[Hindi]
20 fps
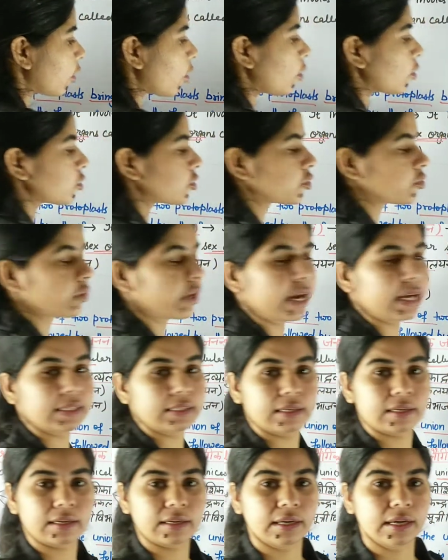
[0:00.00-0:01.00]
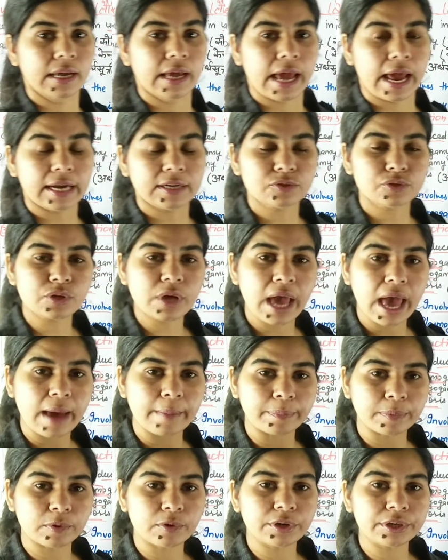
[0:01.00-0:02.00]
क्लोज टूगेदर एंड जो
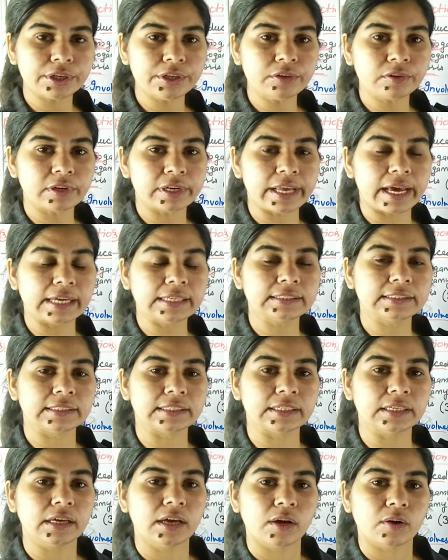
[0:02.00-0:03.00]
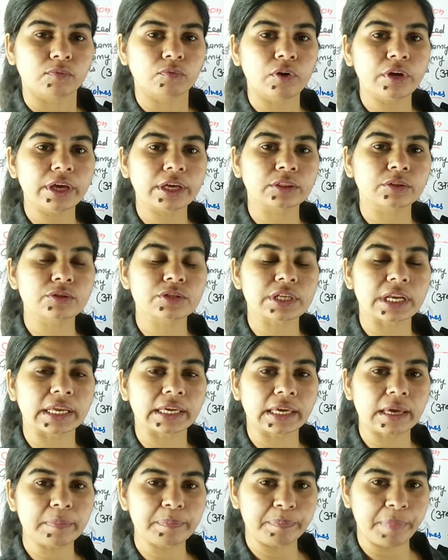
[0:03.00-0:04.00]
हैप्लोइड न्यूक्लियाई थी वो एक दूसरे
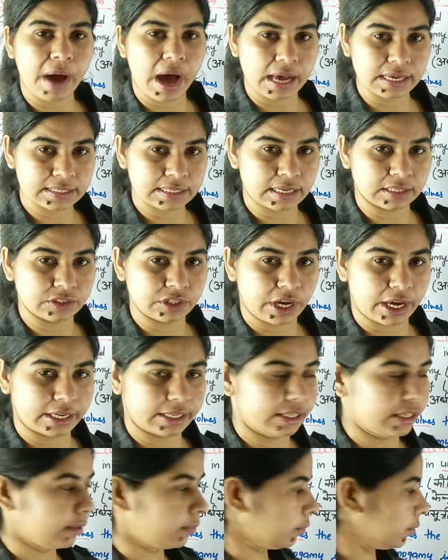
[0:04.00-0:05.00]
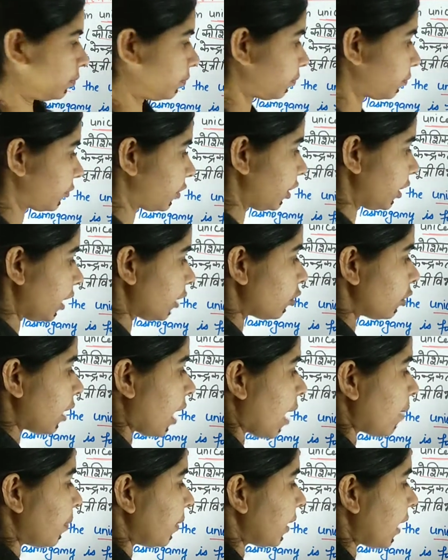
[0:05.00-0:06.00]
के पास आ जाएगी ठीक है तो
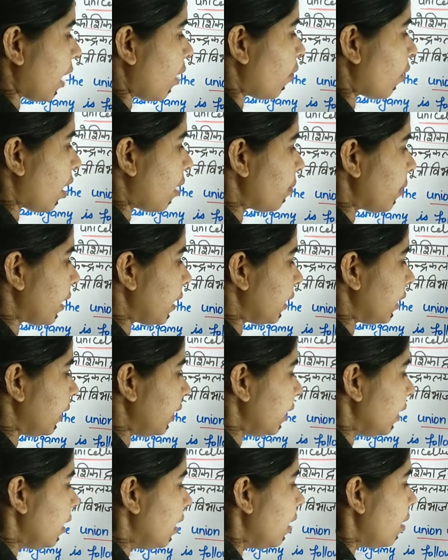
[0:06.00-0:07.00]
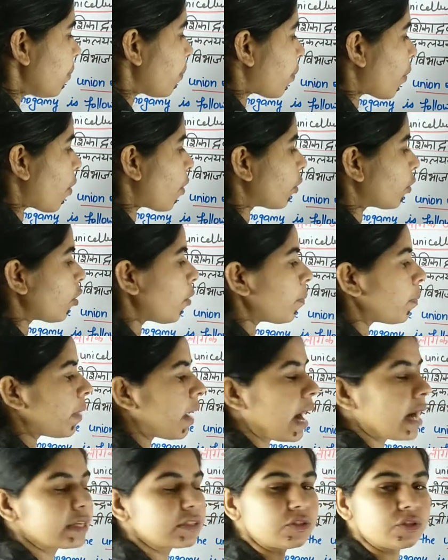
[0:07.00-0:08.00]
यहाँ पे क्या होगा मेनली
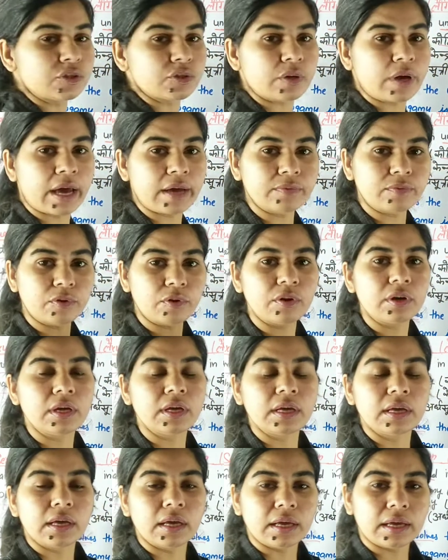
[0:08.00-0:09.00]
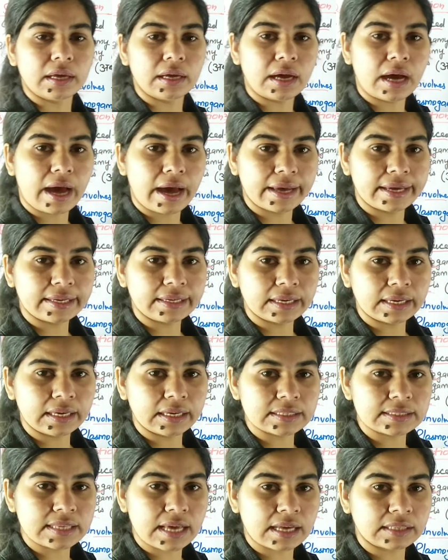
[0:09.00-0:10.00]
प्रोटोप्लास्ट जो है वो आएंगे
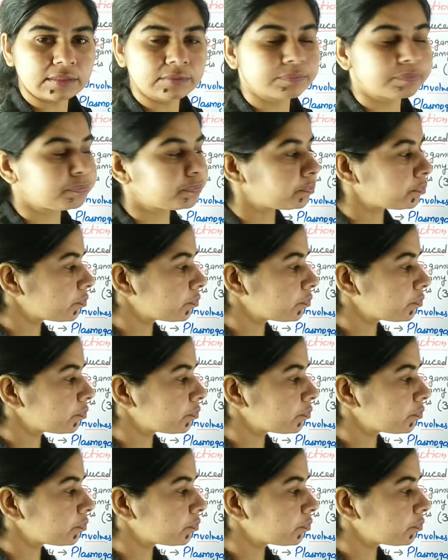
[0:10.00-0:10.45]
एक साथ